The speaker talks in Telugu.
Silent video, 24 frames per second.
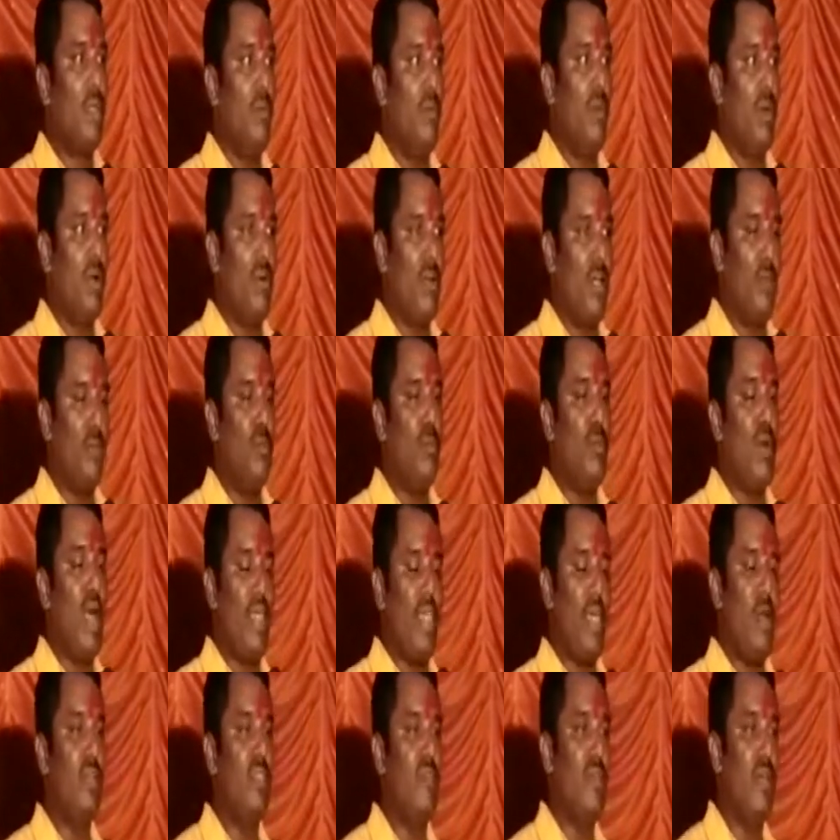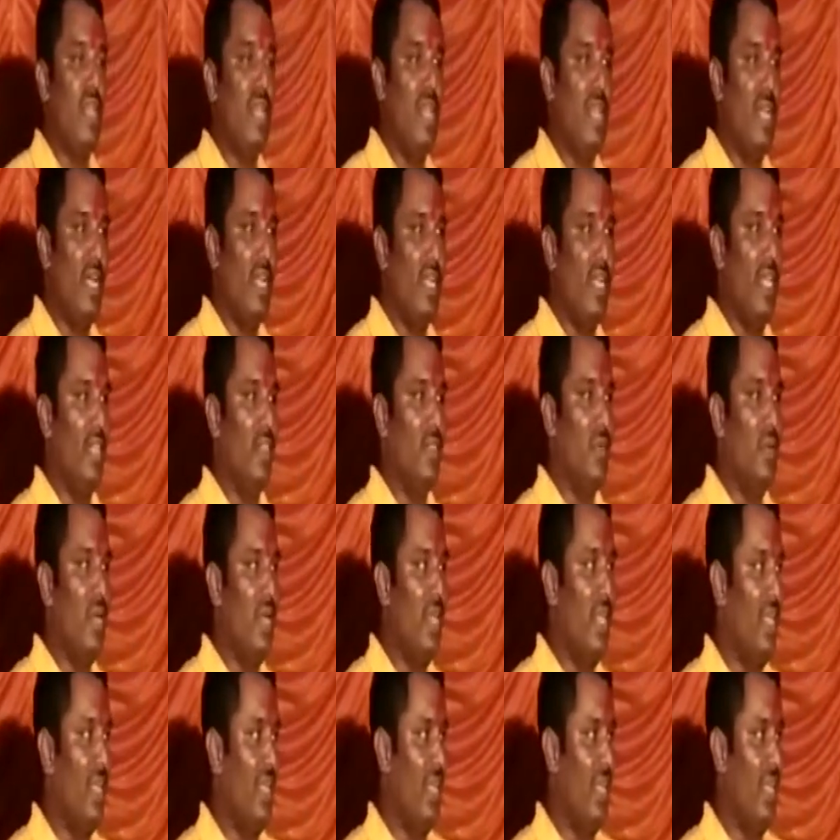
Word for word: ఒకవైపు బాగా ఉంది వెళ్ళాలంటే ఎందుకంటే